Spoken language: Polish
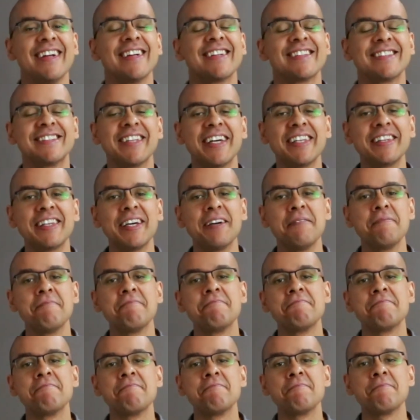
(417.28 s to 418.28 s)

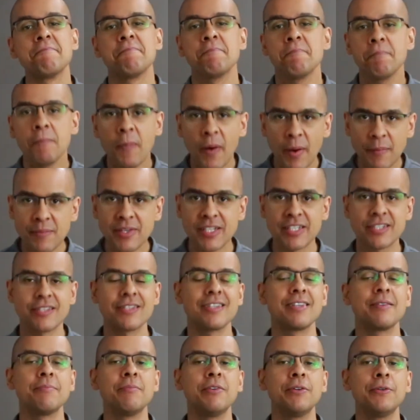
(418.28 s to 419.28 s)
Zatem pobierz
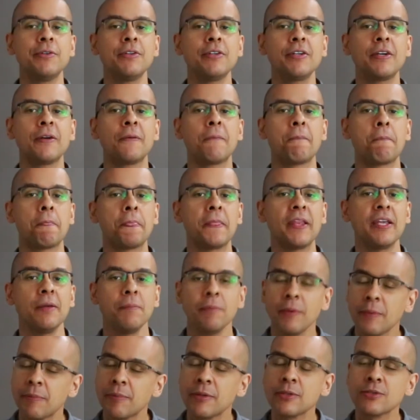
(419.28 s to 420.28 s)
e-book i
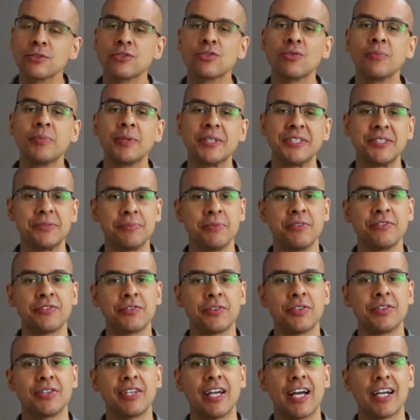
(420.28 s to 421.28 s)
po prostu bądźmy w
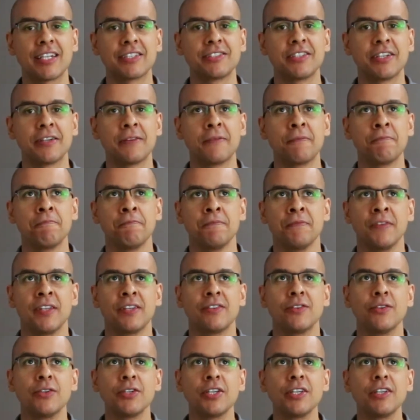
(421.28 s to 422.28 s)
kontakcie.
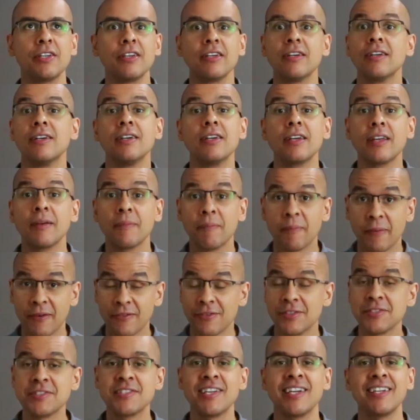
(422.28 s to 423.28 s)
No i y,
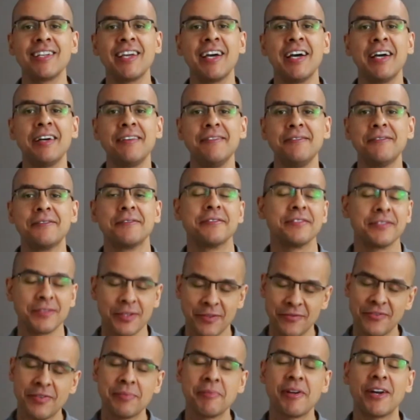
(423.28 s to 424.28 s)
powodzenia w
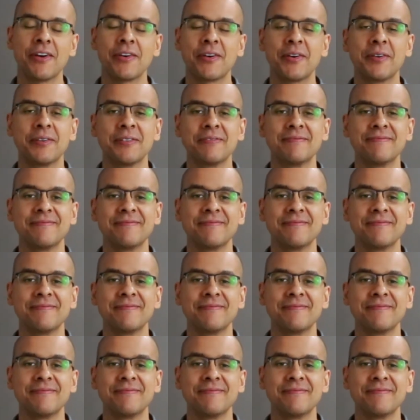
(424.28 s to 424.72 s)
nowym roku.